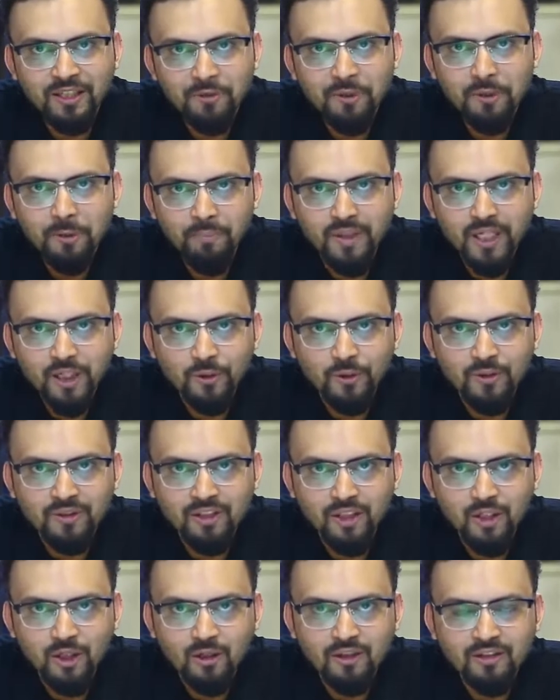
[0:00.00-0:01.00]
যেভাবে বের
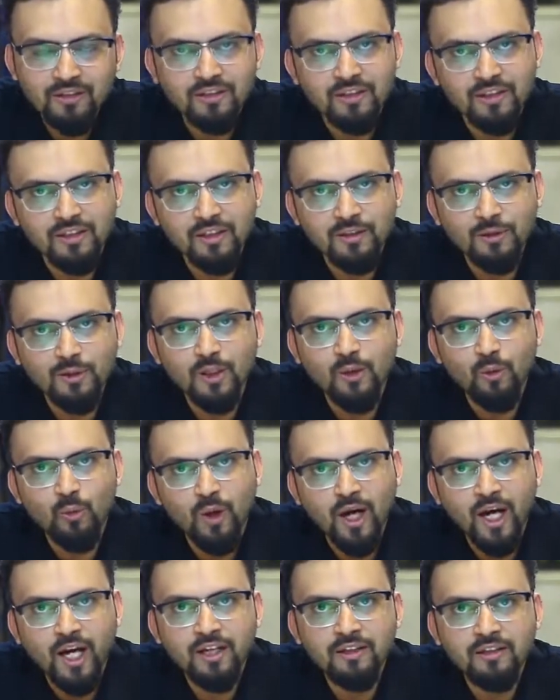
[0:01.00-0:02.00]
করতে হয় সেটা হলো
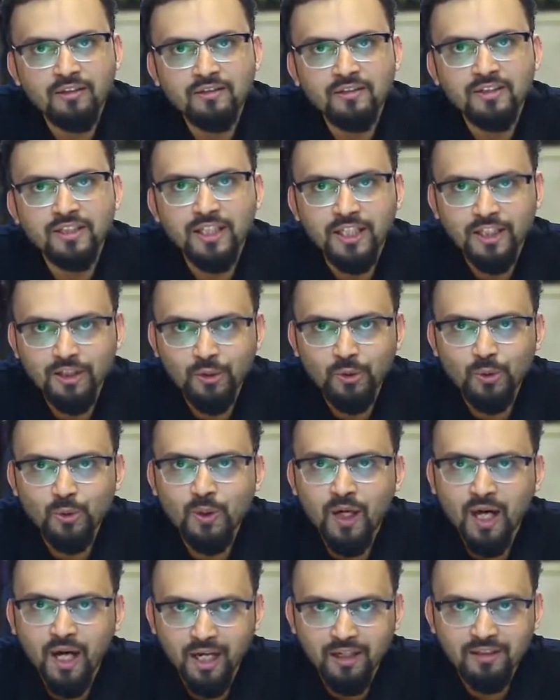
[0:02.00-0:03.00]
ওয়াইড ইন্টু
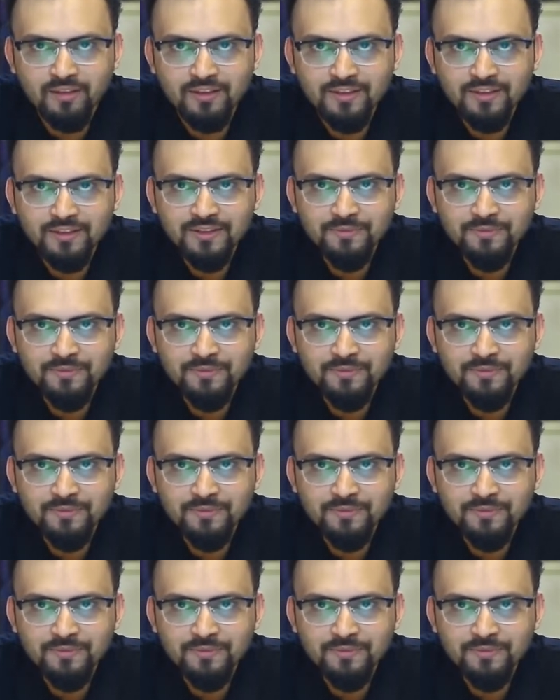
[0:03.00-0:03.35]
হাইট